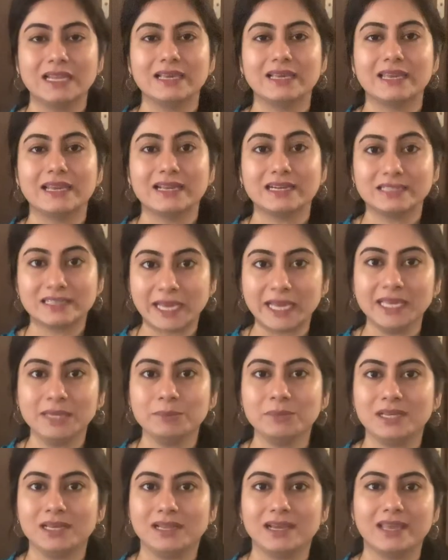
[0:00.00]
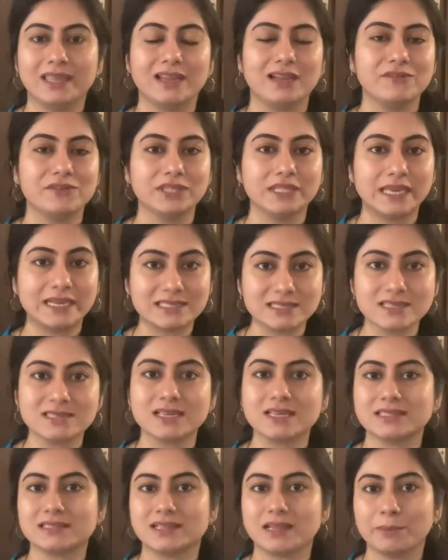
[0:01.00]
லைக் எனக்கு டைம் இல்லை என்னால் வந்து
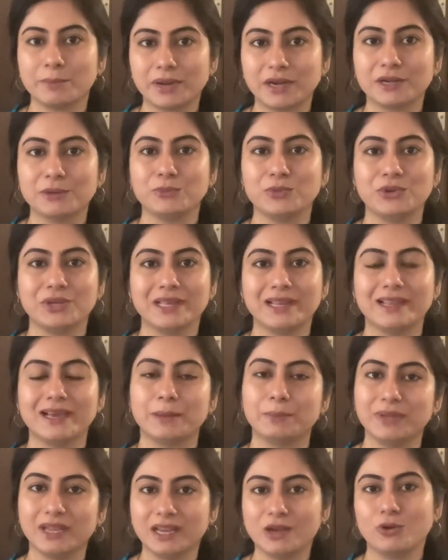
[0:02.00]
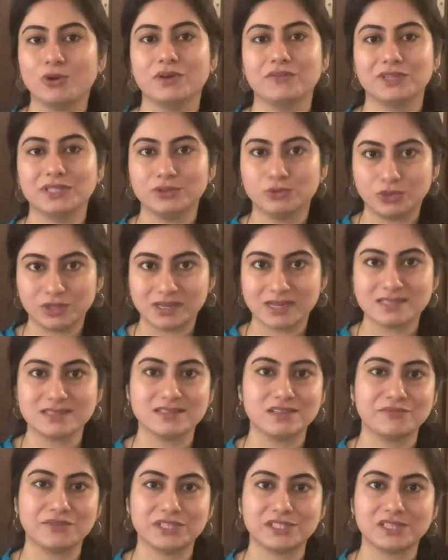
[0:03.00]
எக்ஸசைஸ்லாம் பண்ண முடியல அப்படின்னு அவங்க வந்து ஒரு
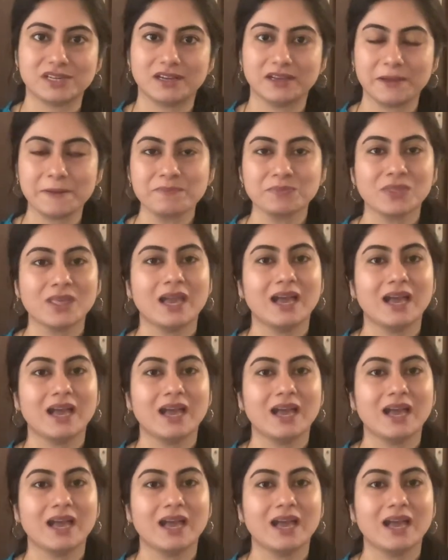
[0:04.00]
கன்சர்ன் வச்சாங்க